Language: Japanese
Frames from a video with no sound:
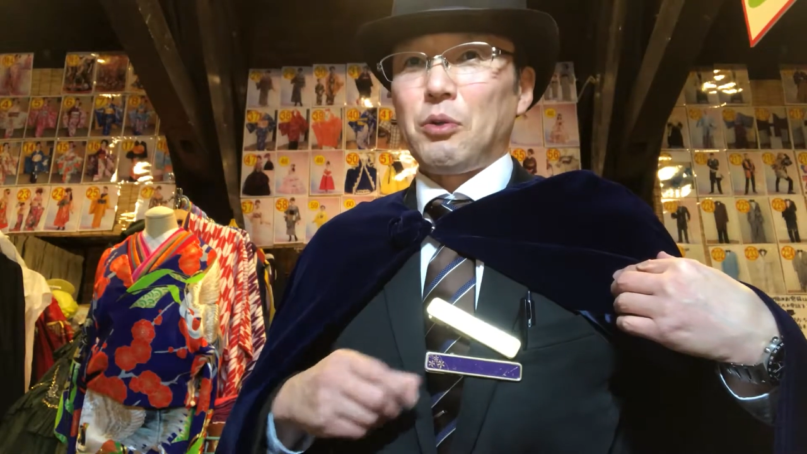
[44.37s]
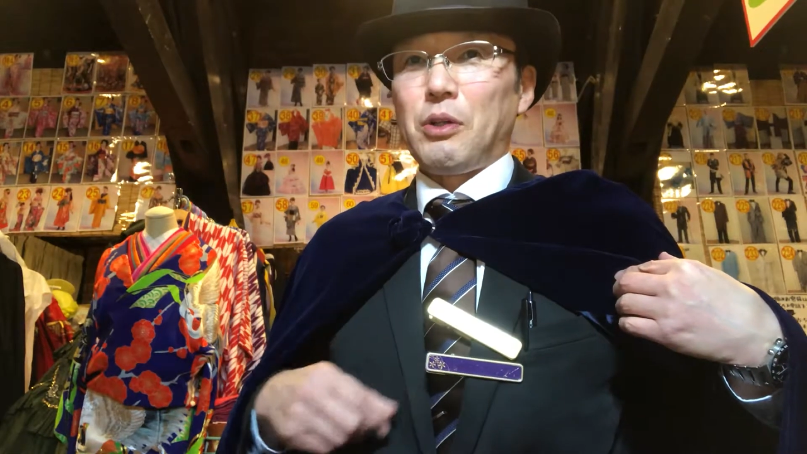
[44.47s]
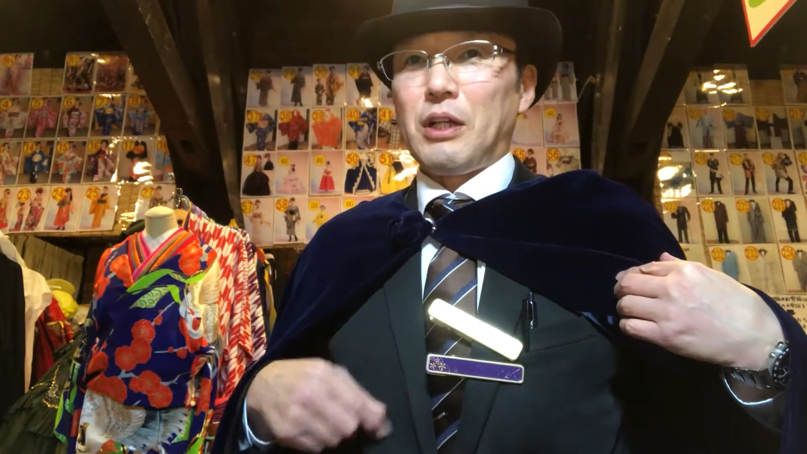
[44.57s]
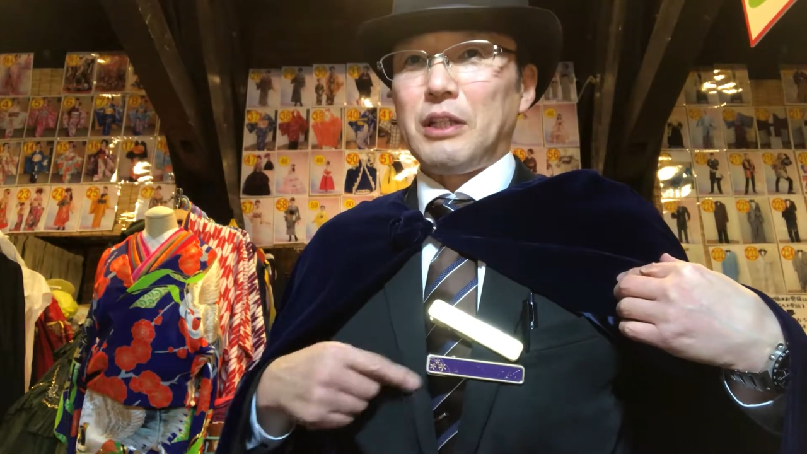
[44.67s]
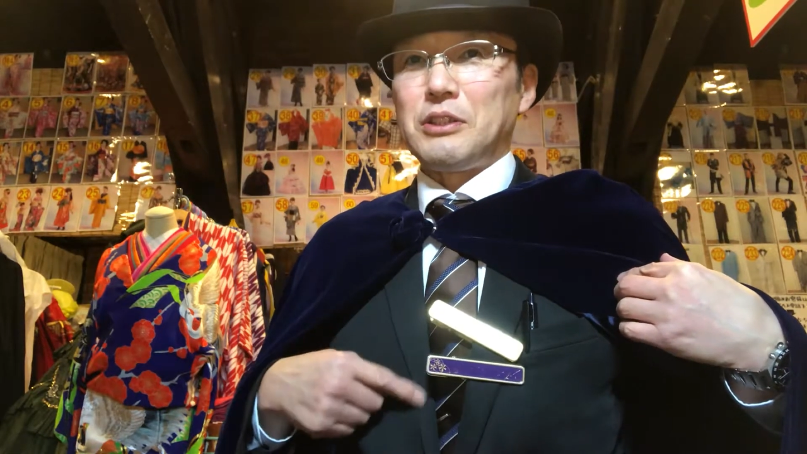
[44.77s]
の
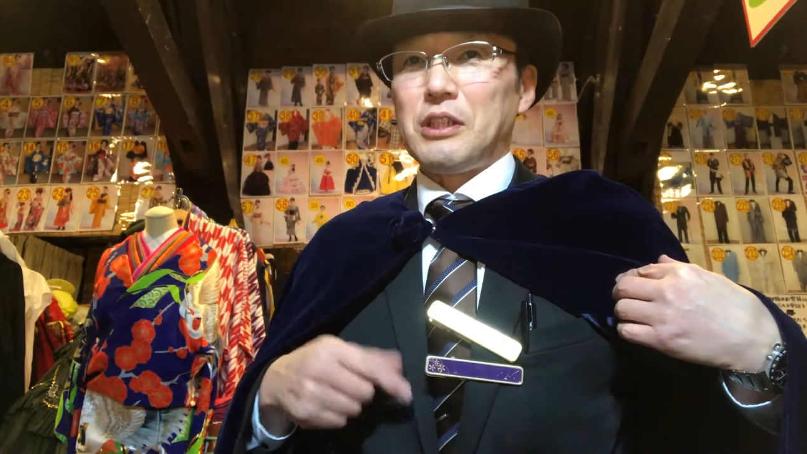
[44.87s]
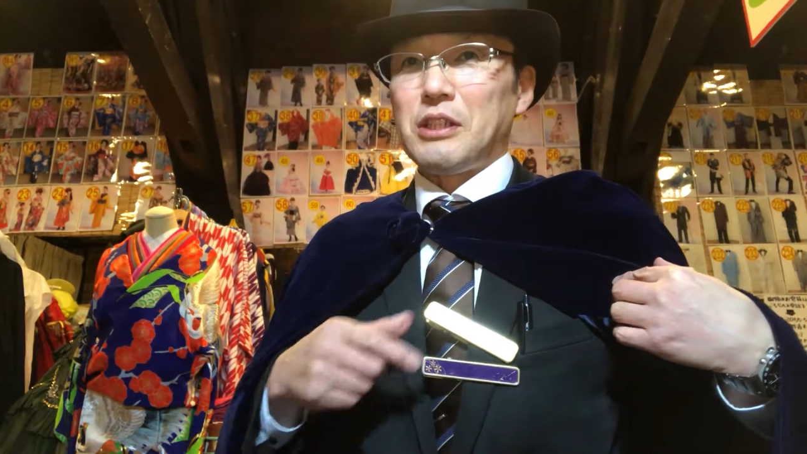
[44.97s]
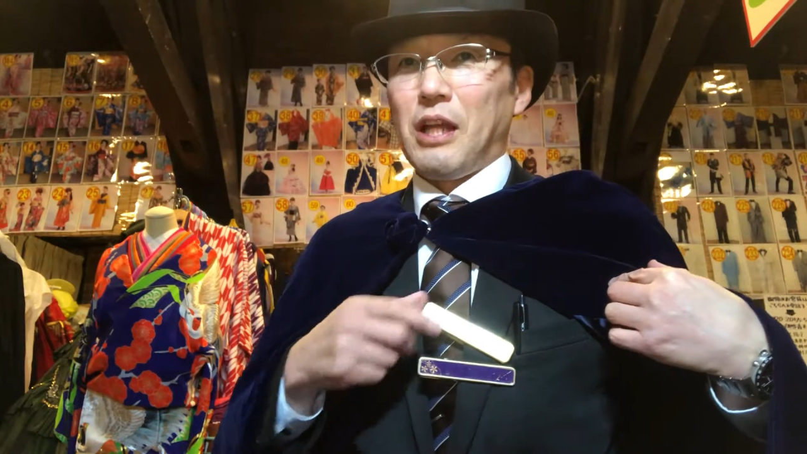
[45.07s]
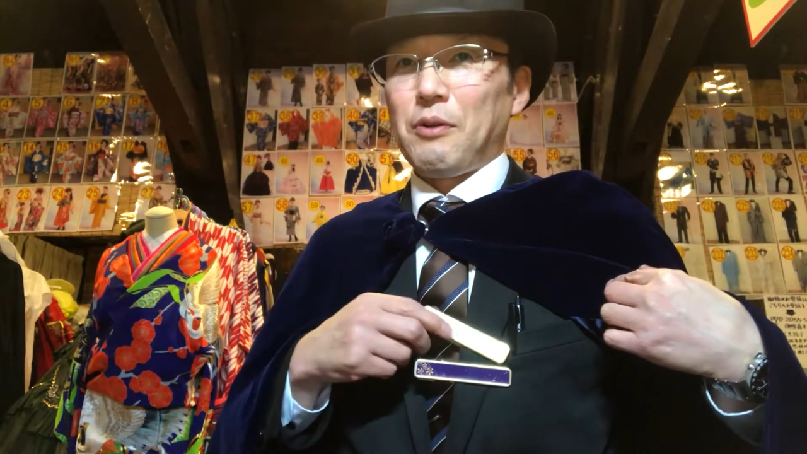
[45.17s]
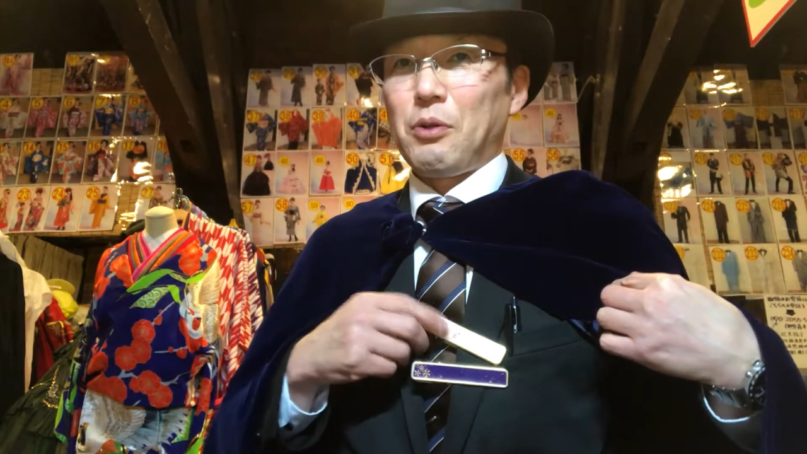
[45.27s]
ような感じで
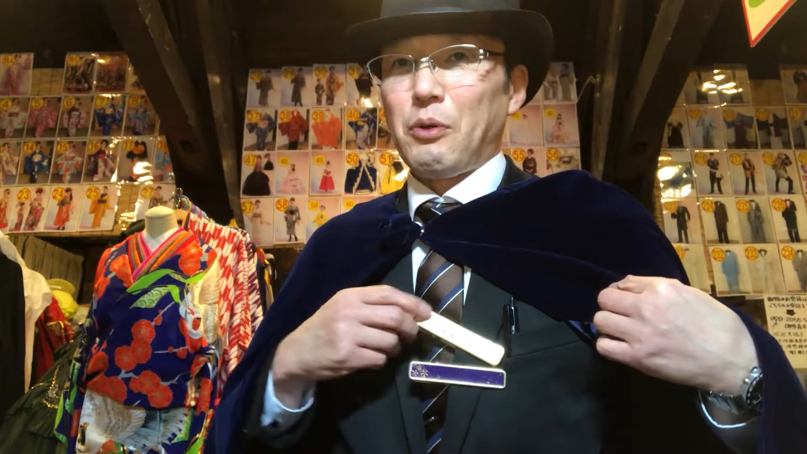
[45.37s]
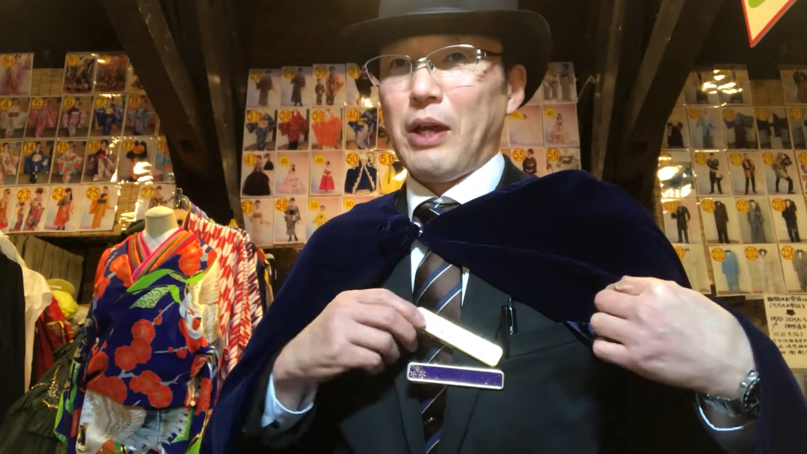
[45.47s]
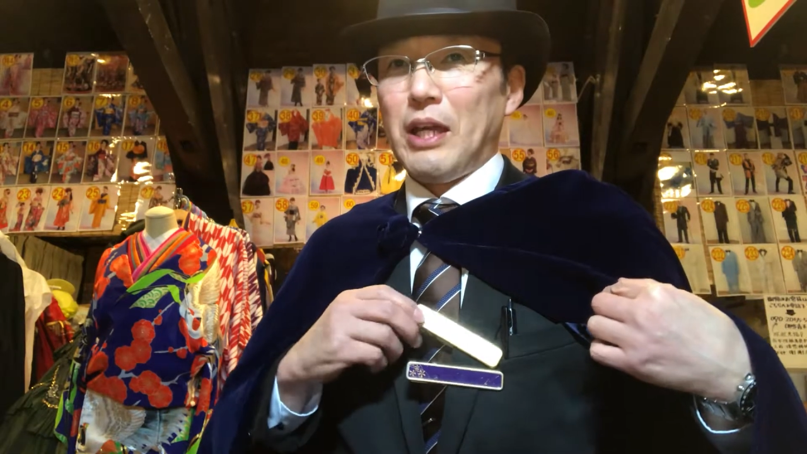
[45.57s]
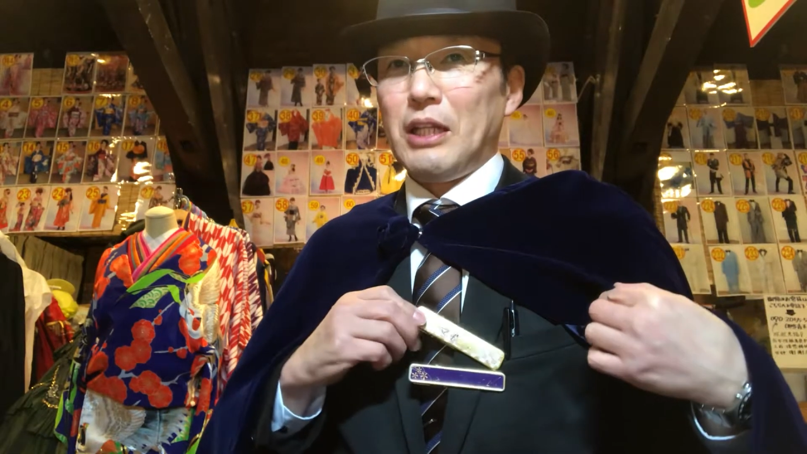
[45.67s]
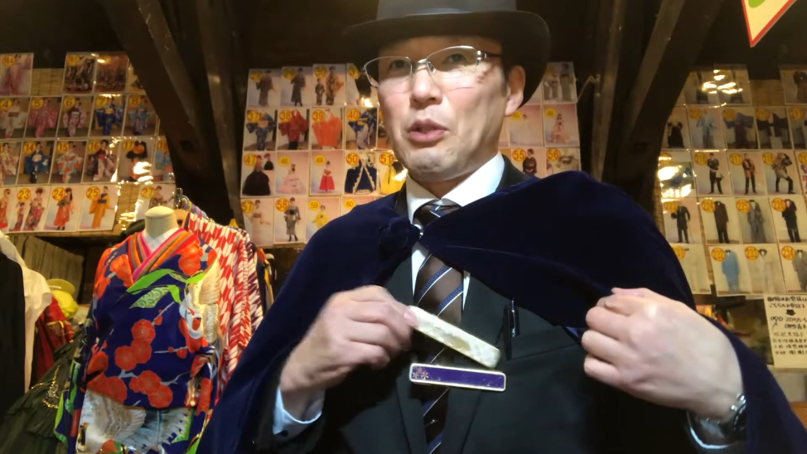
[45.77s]
すねこれ
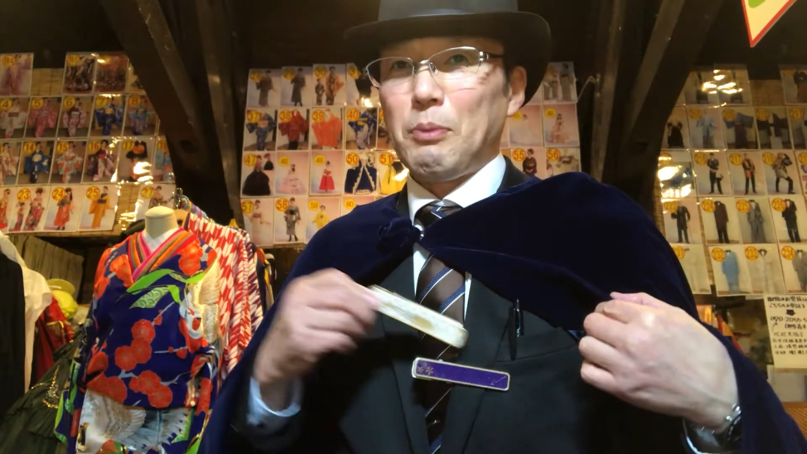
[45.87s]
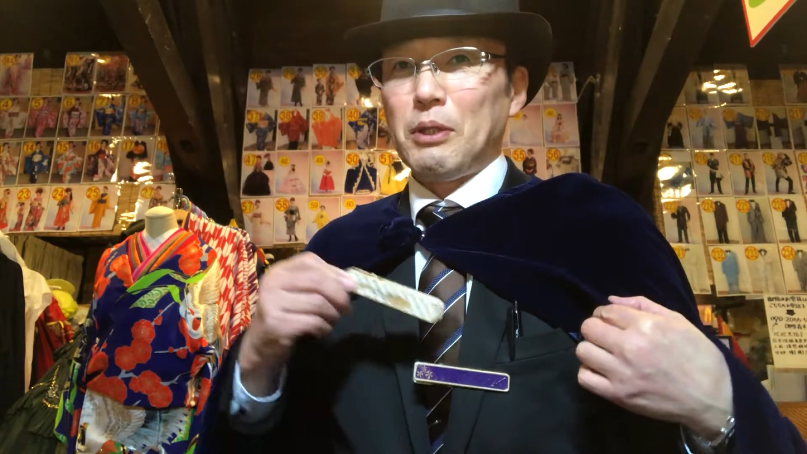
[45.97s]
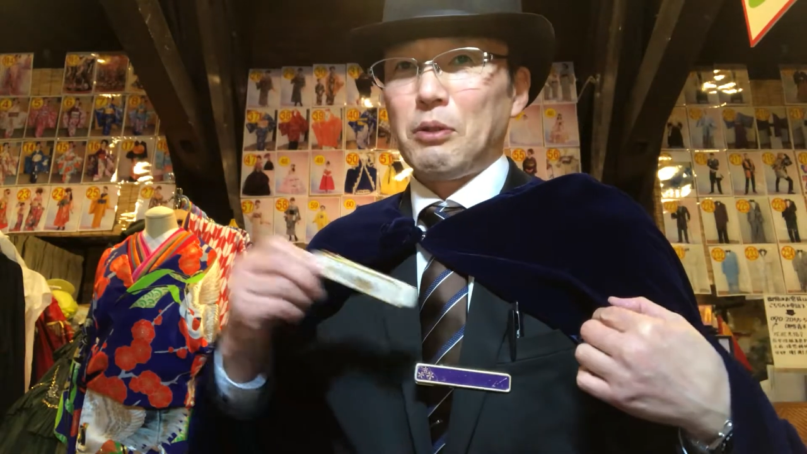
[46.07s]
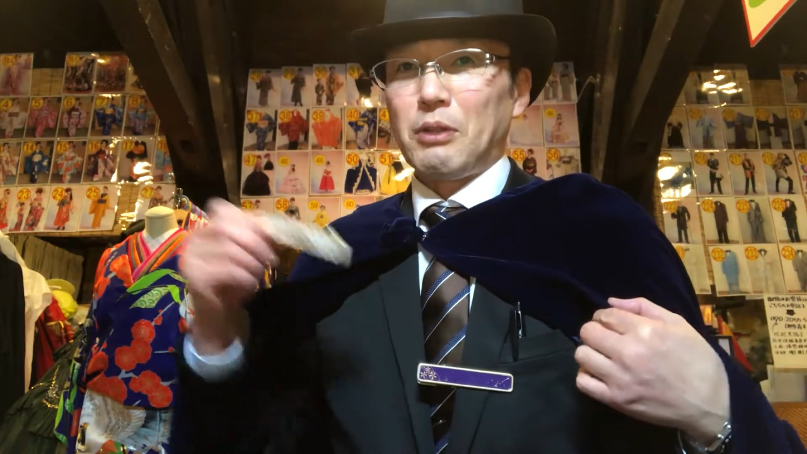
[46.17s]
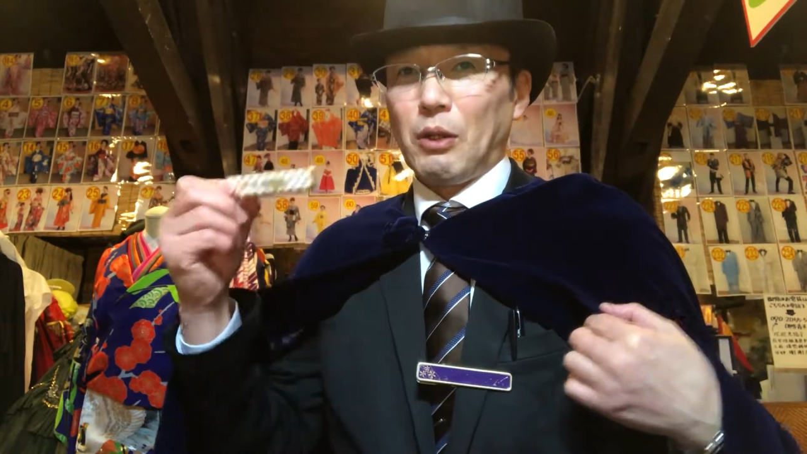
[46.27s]
は襟止
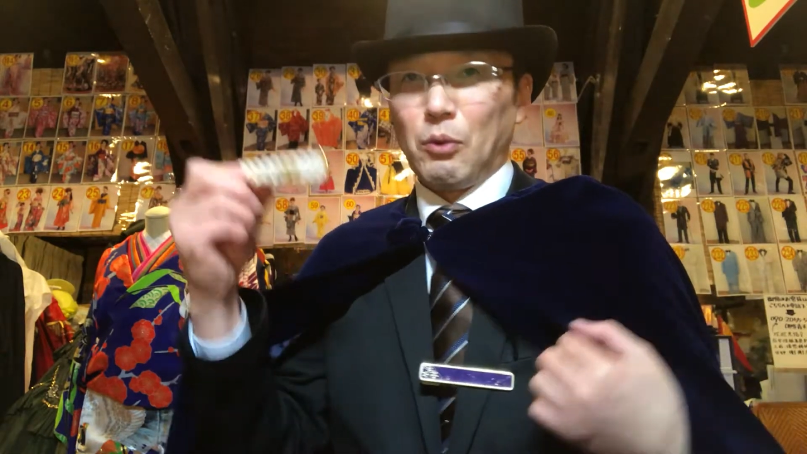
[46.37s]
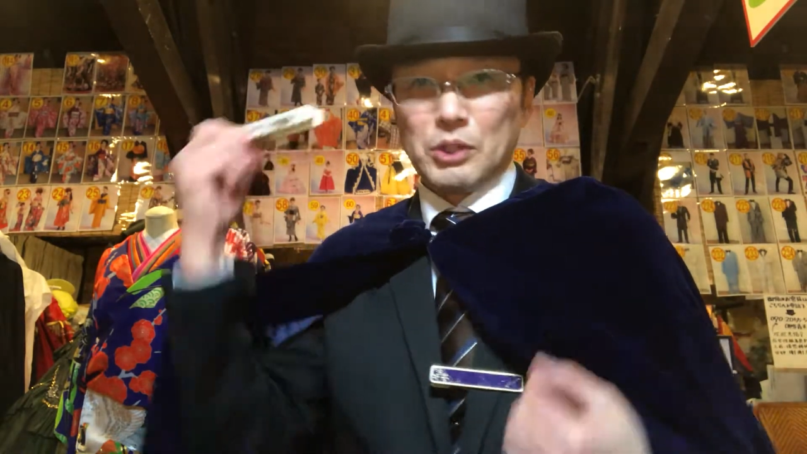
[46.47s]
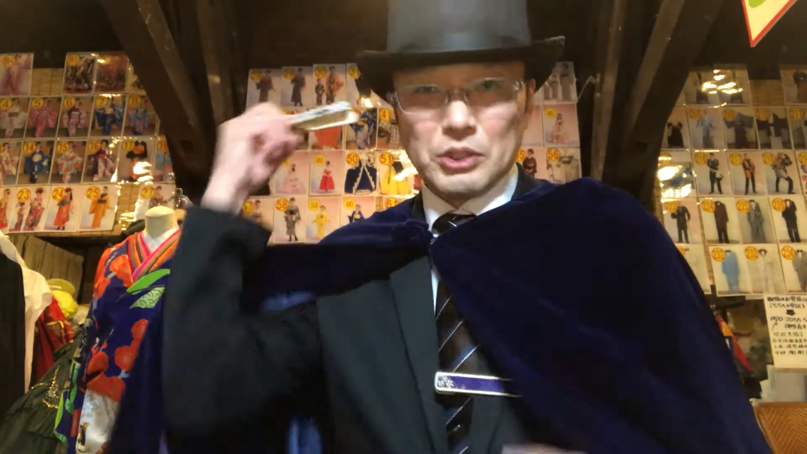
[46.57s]
めといってこ